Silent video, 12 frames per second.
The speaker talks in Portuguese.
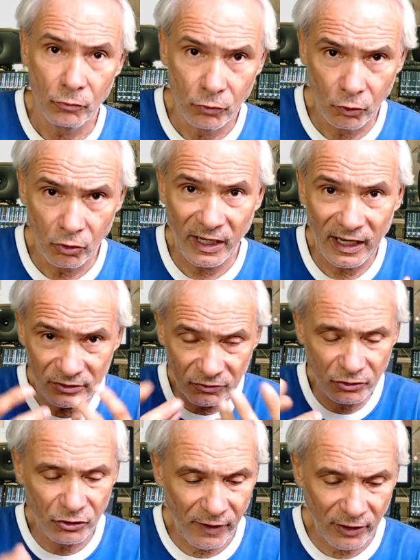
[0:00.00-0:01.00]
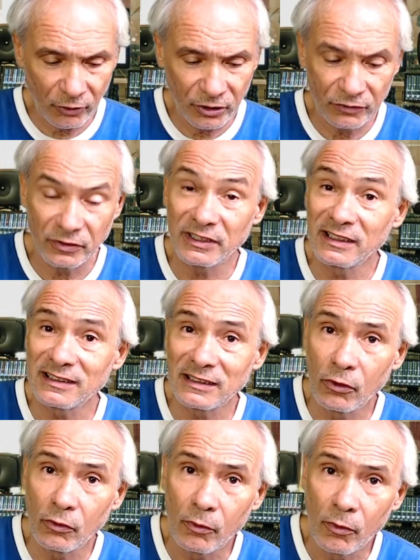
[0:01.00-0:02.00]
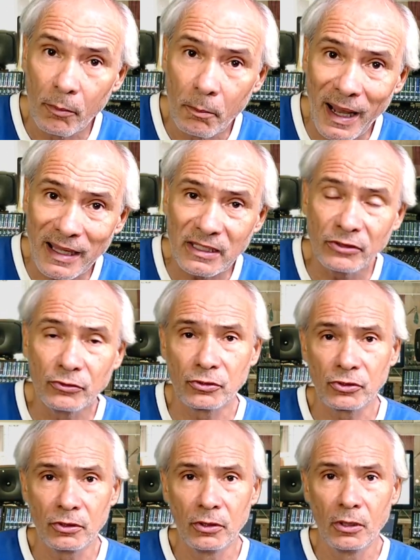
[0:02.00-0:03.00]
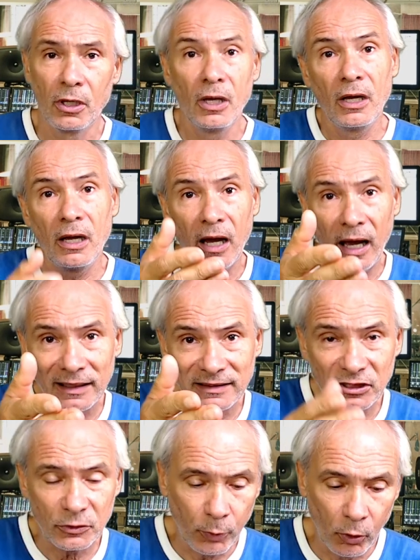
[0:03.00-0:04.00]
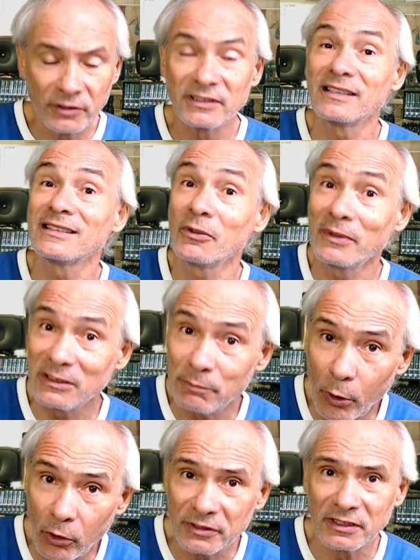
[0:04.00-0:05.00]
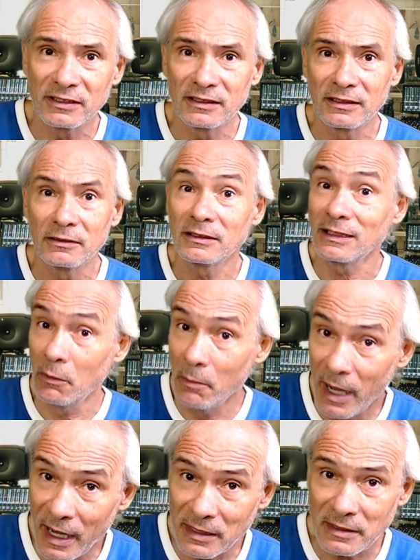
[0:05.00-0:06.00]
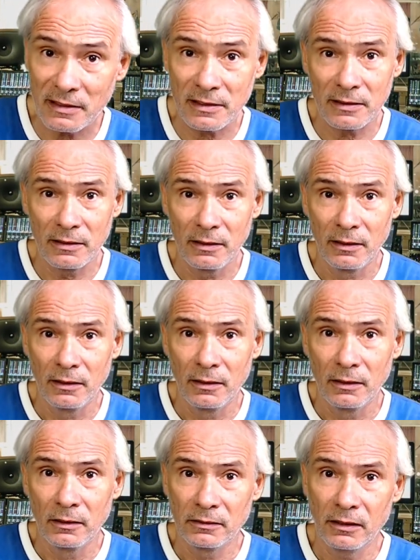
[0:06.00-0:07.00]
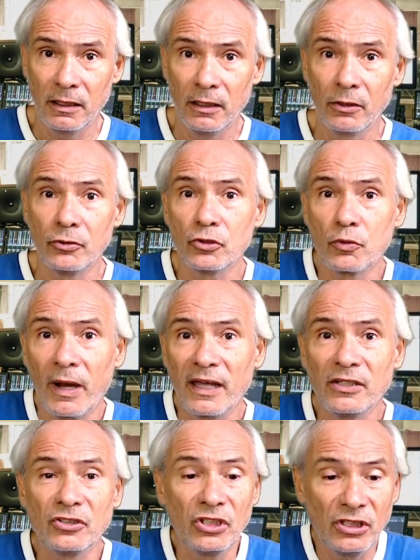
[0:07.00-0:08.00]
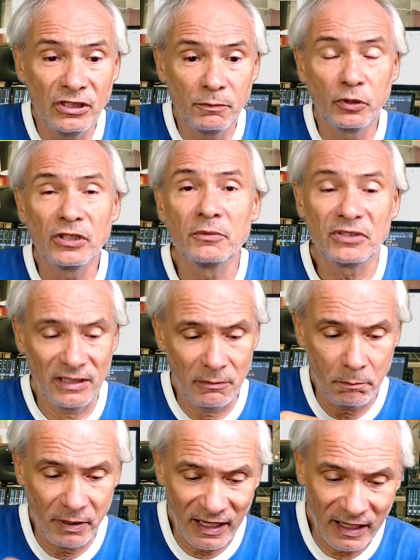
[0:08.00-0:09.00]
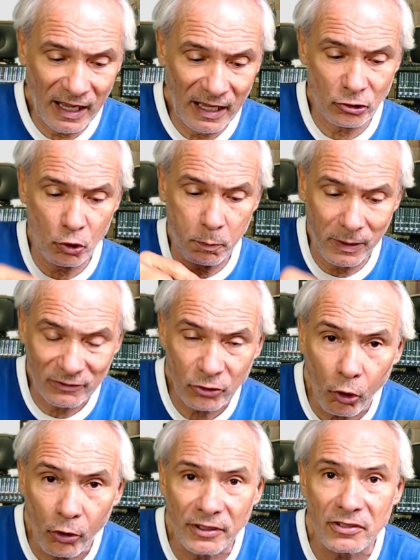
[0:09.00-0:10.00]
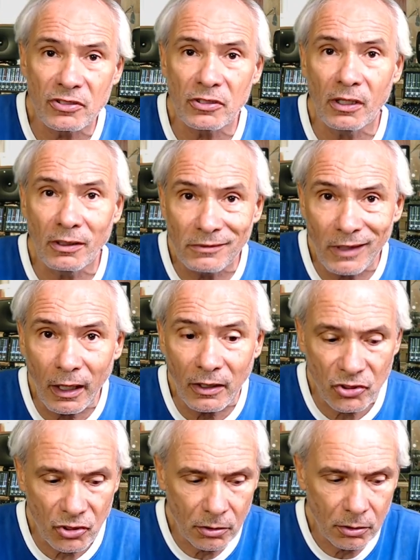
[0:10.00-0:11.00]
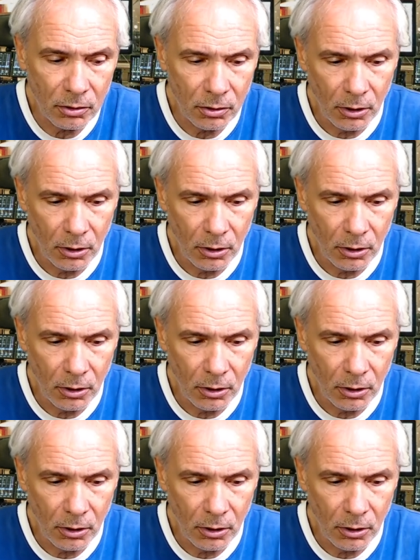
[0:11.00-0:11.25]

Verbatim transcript: No caso, os varões, vocês são maridos, as esposas são esposas, são mães, tá? Os maridos e, e podemos ser empregados, patrões, entende?